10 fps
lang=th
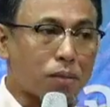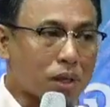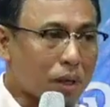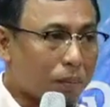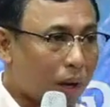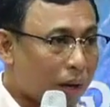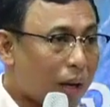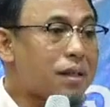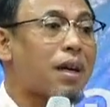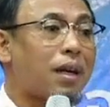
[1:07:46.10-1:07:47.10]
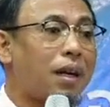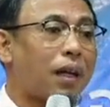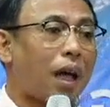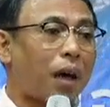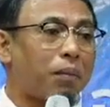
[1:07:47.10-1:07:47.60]
เสื่อมทางด้านจริย
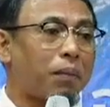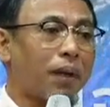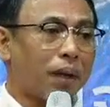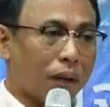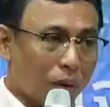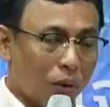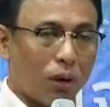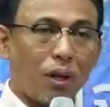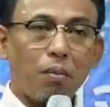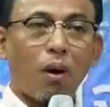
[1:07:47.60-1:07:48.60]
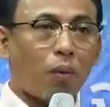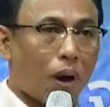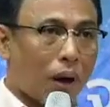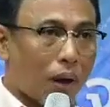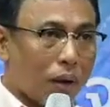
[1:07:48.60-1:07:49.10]
ธรรมโดยที่บอกว่า
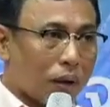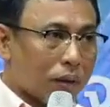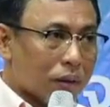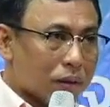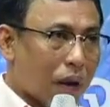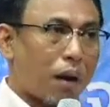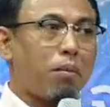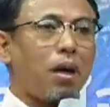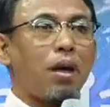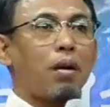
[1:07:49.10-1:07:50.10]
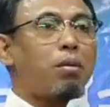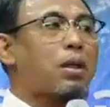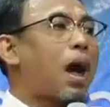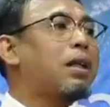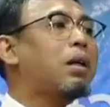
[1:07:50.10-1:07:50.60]
สามีหรือผู้
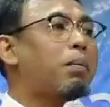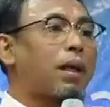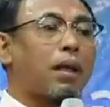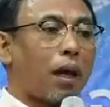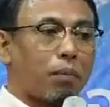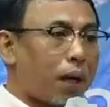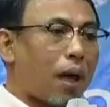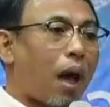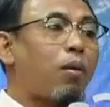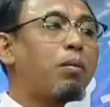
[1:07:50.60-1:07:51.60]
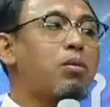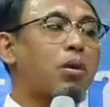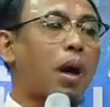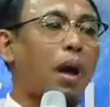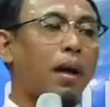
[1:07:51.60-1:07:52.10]
ชายจะไปแต่งไปหาความสุข
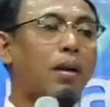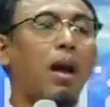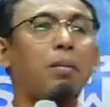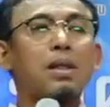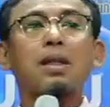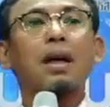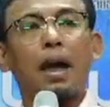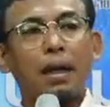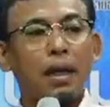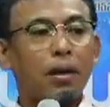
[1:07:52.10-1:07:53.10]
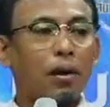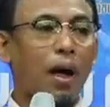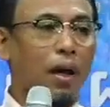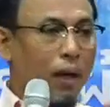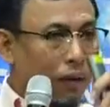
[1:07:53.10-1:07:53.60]
กับใครก็ได้ไปซื้อใครกินก็ได้
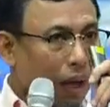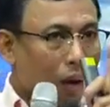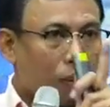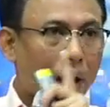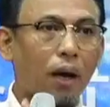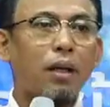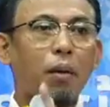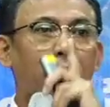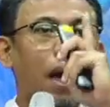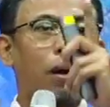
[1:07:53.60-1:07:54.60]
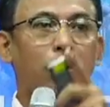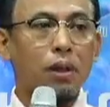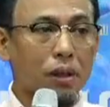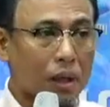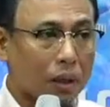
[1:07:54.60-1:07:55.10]
แต่ว่าอย่าไปเอาจ
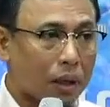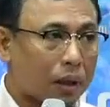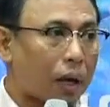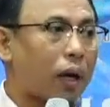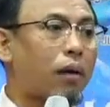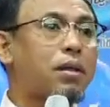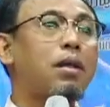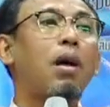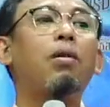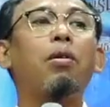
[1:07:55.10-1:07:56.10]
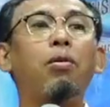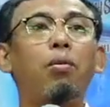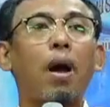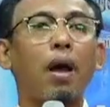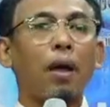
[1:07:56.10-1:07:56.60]
ริงๆจังๆครับซึ่งเราก็รู้
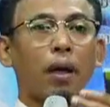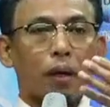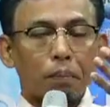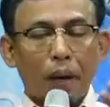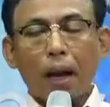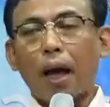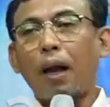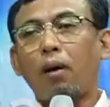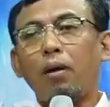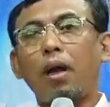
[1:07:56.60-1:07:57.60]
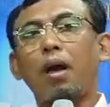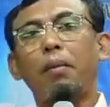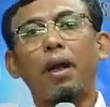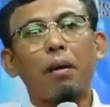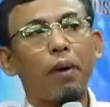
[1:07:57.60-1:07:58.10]
ว่าปัญหาเหล่านี้มั
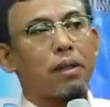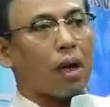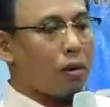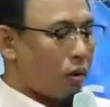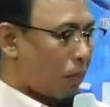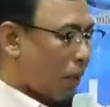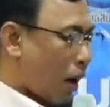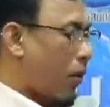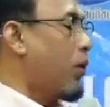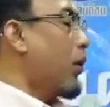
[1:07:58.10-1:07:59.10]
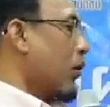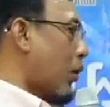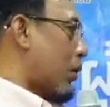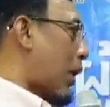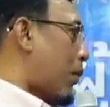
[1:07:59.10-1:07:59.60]
นทำให้สังคมเราต
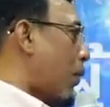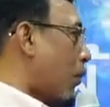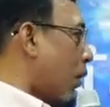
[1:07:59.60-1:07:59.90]
กต่ำลง